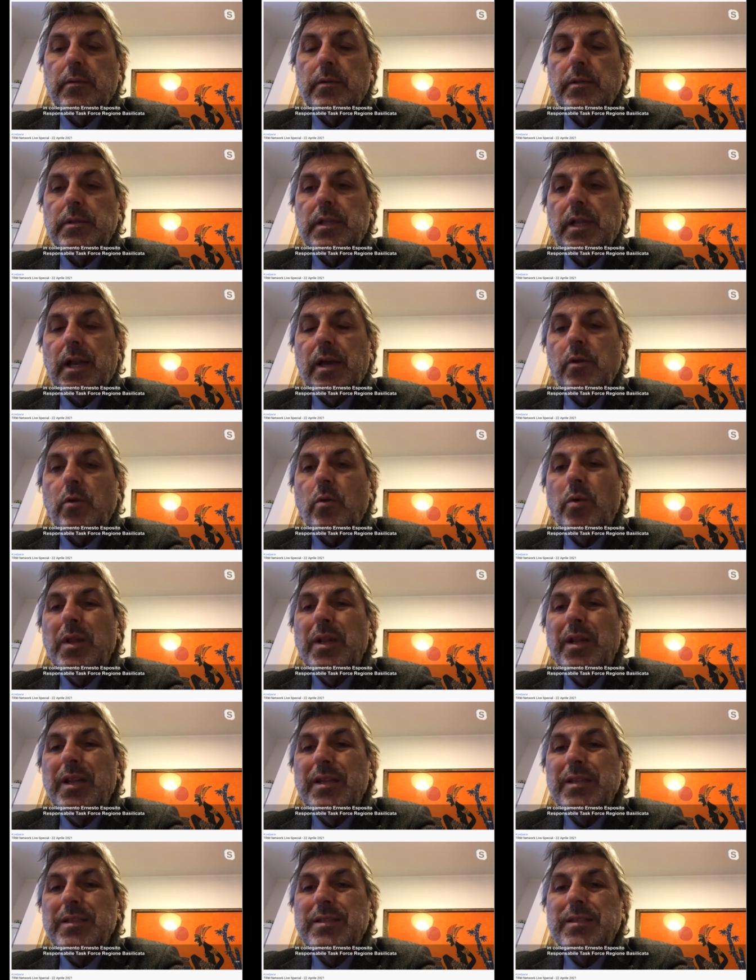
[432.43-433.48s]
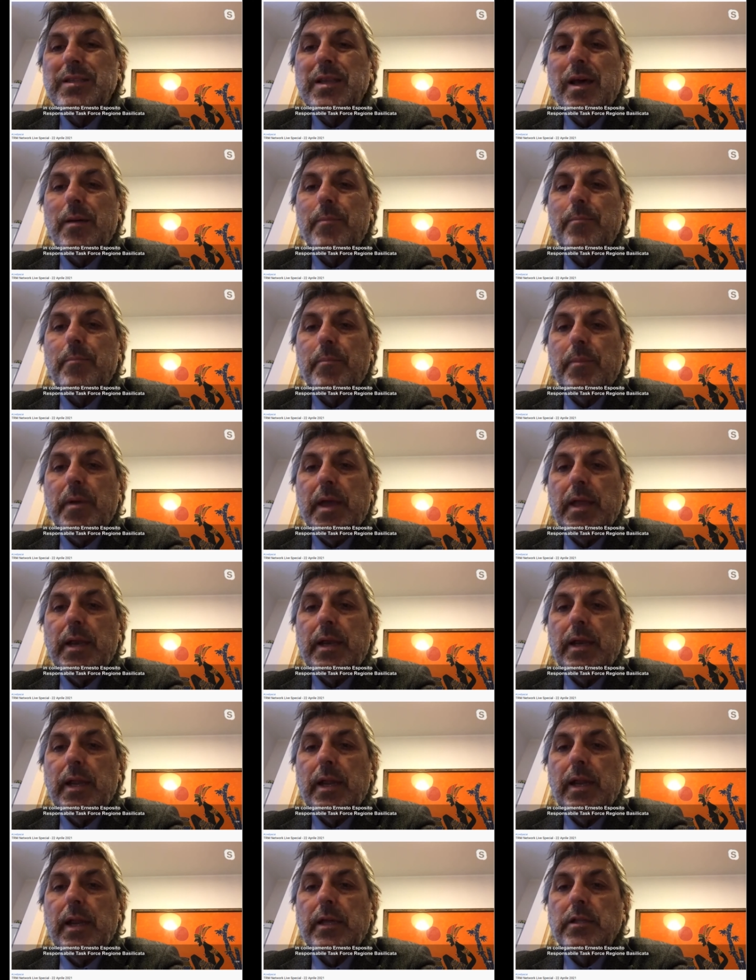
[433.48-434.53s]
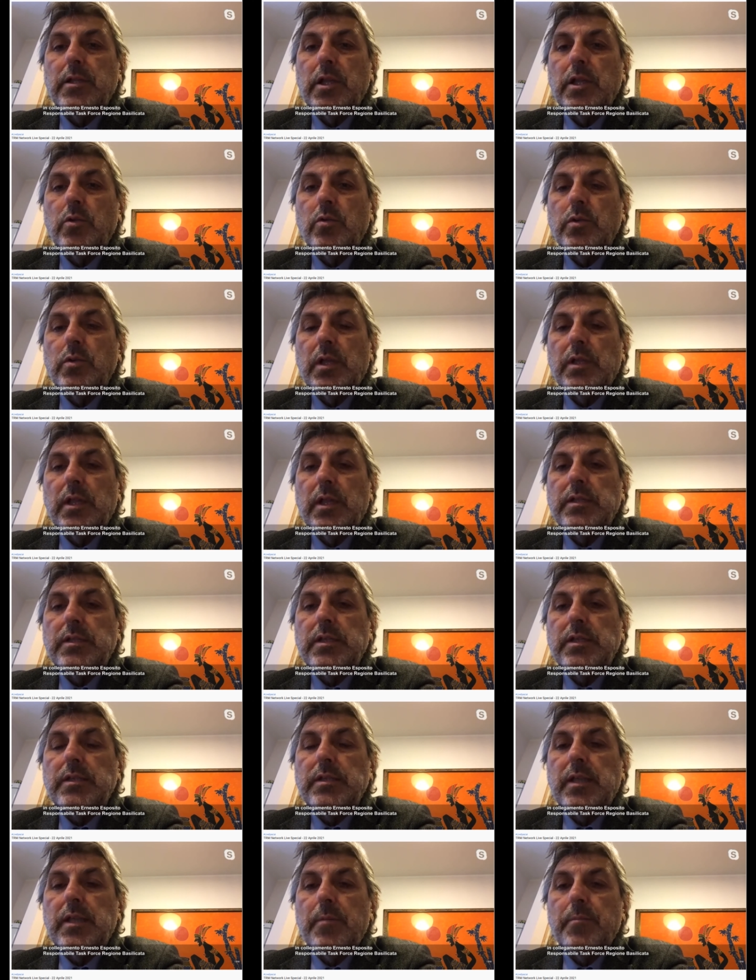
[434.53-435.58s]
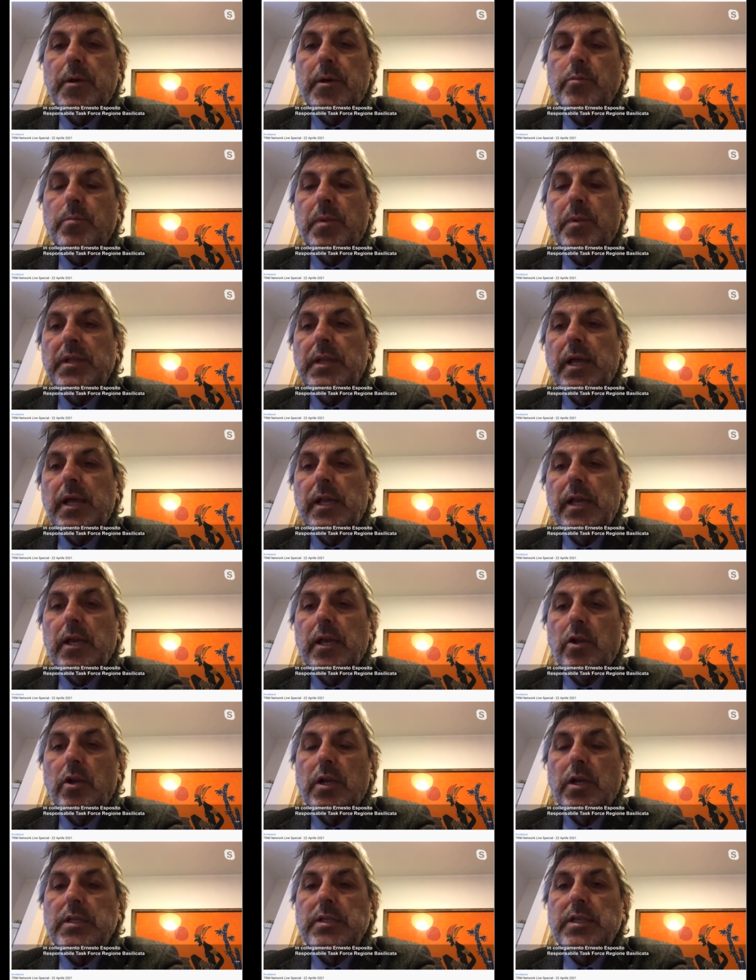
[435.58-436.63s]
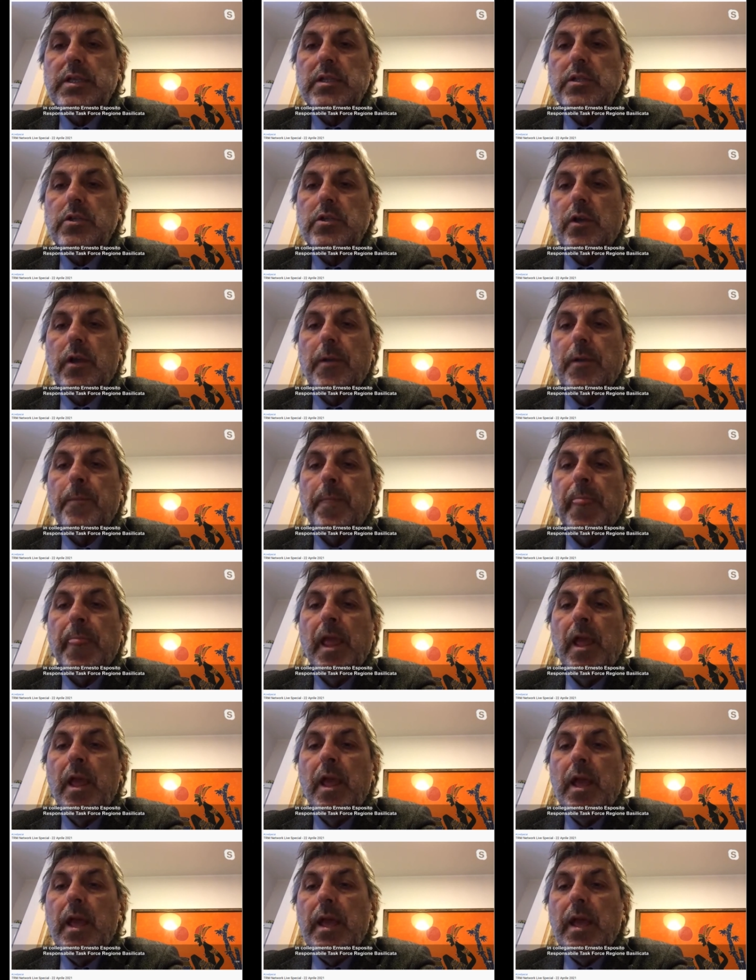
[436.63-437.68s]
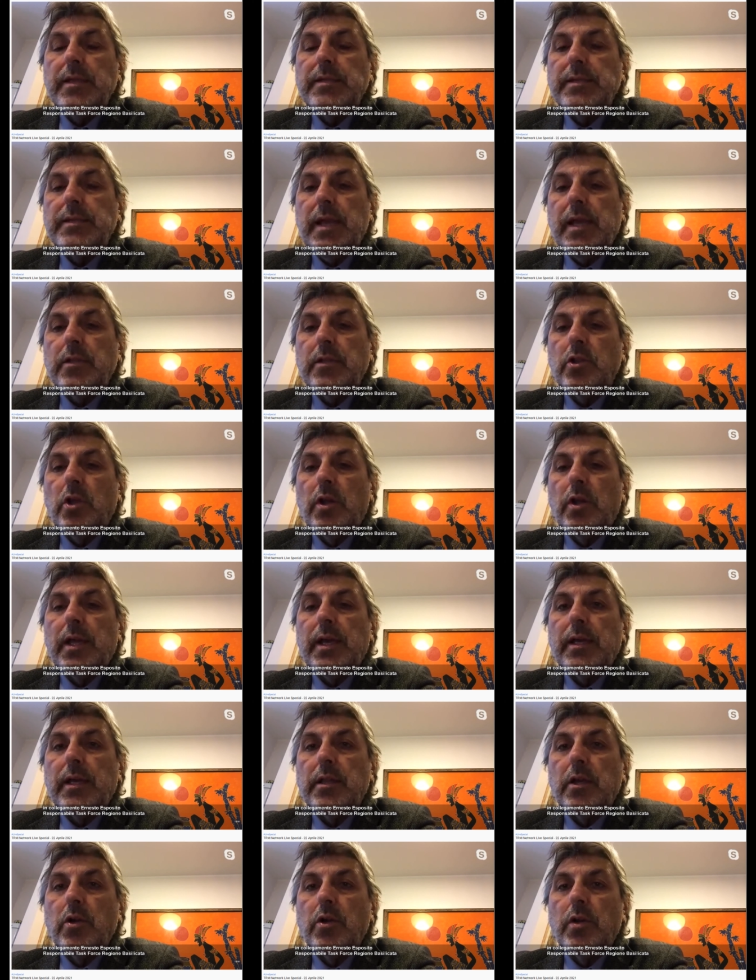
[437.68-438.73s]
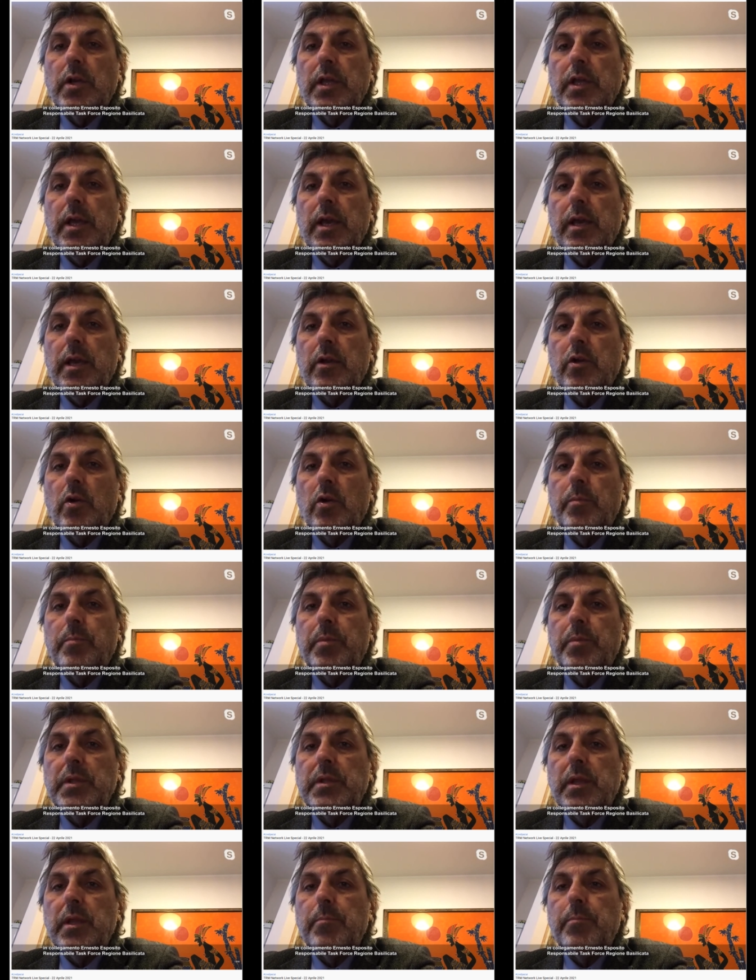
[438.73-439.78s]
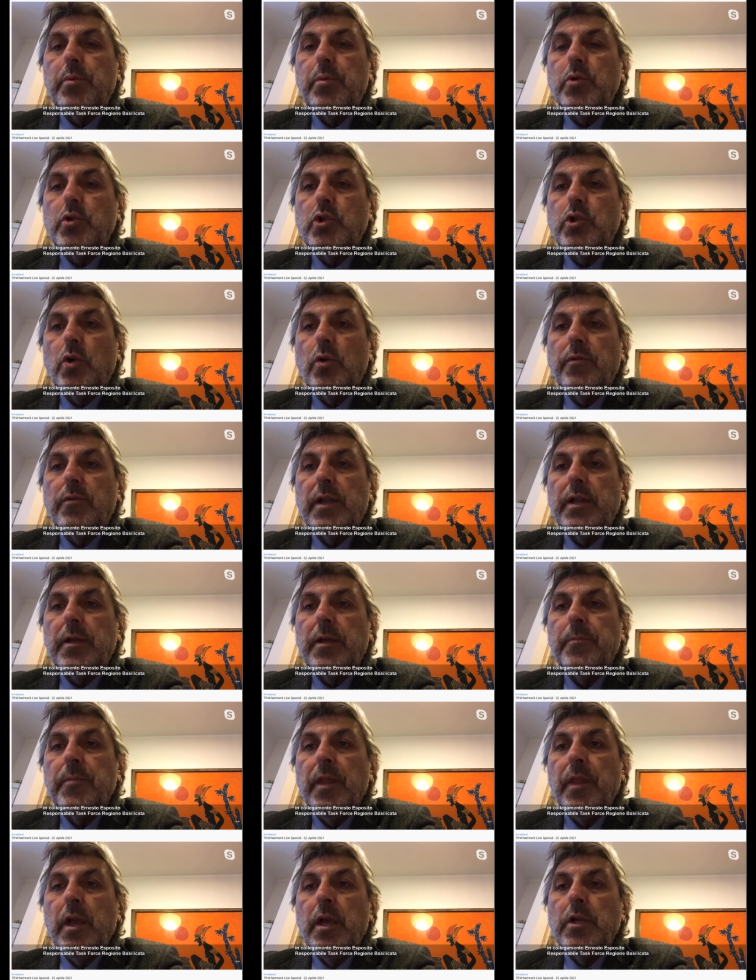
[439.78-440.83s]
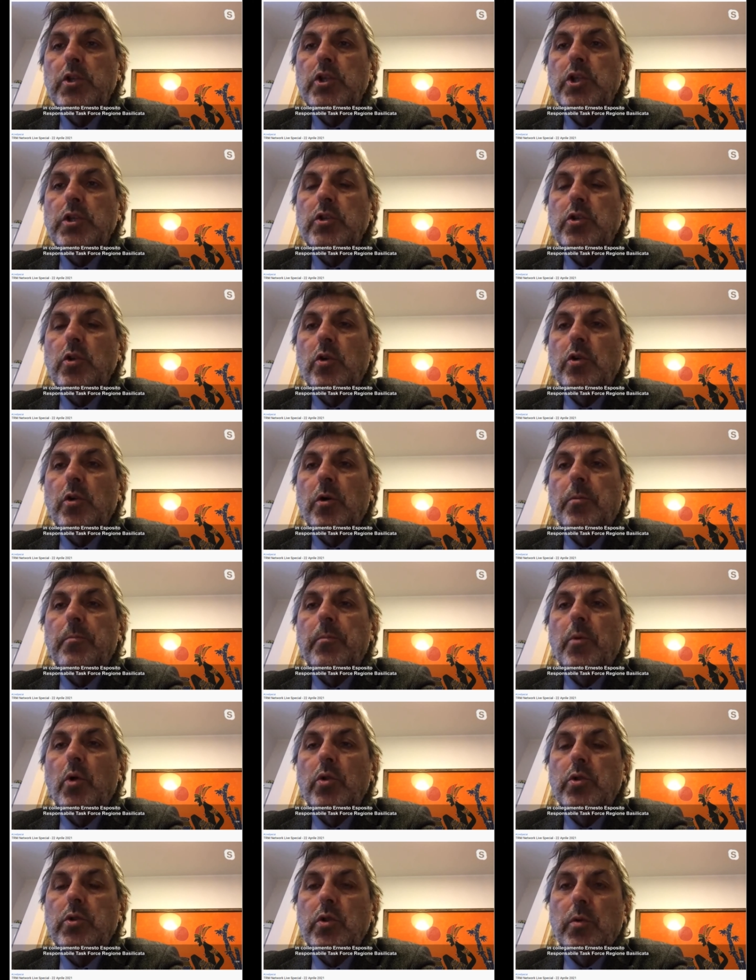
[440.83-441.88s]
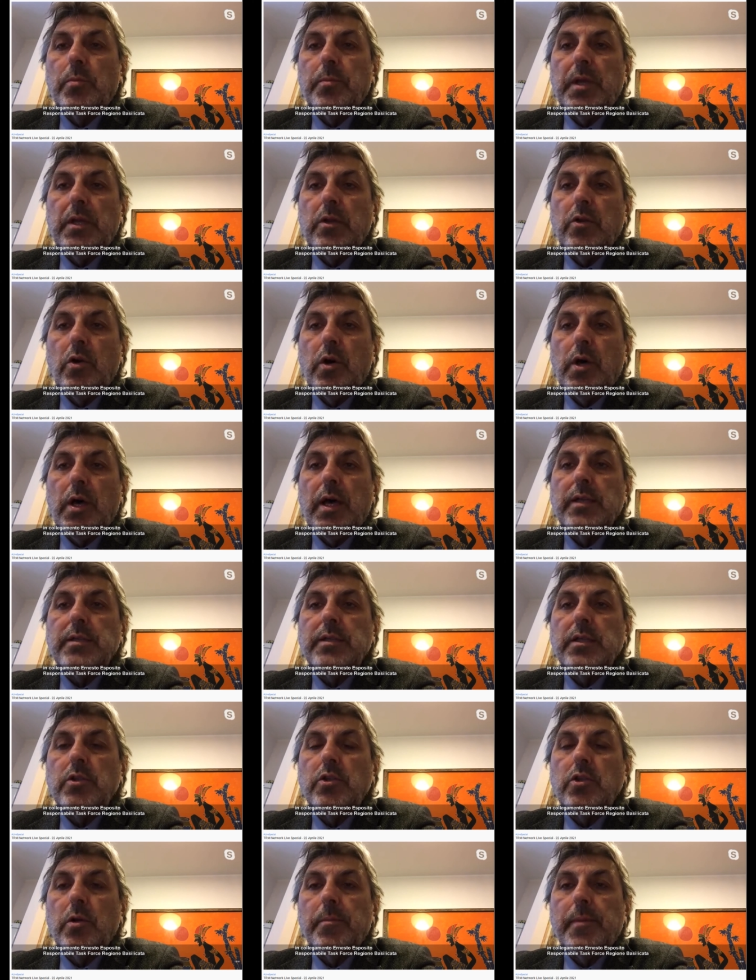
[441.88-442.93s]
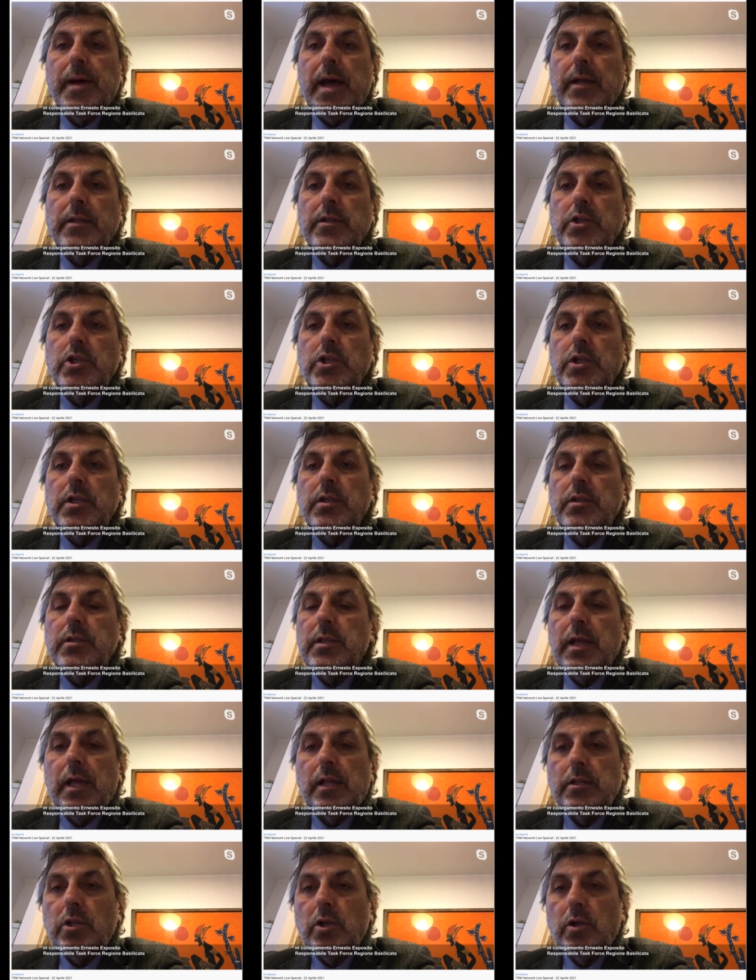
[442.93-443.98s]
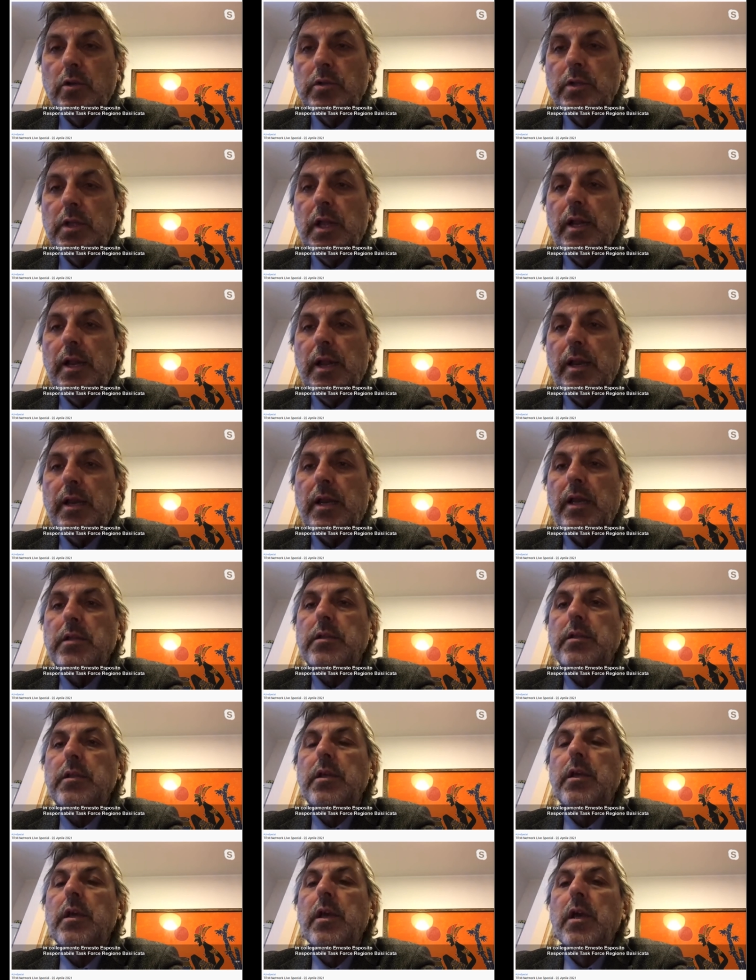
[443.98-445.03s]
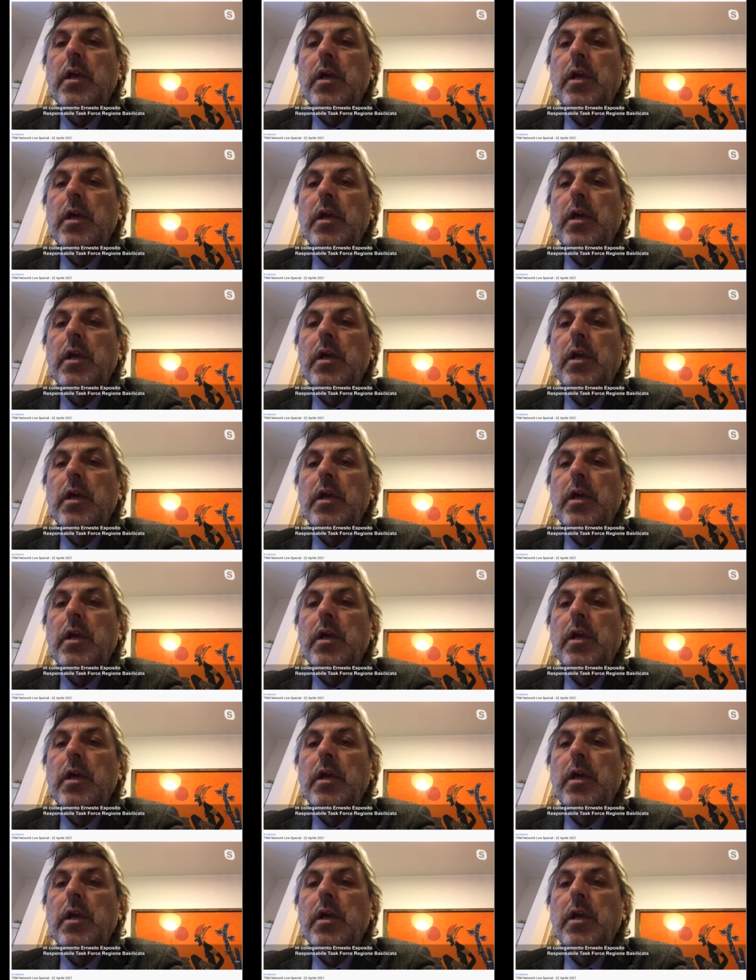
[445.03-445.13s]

tranquillizza per la tenuta del sistema ospedaliero, nel senso che essendo le categorie colpite più giovani ci sono molto meno asintomatici, d'altronde l'RT eh,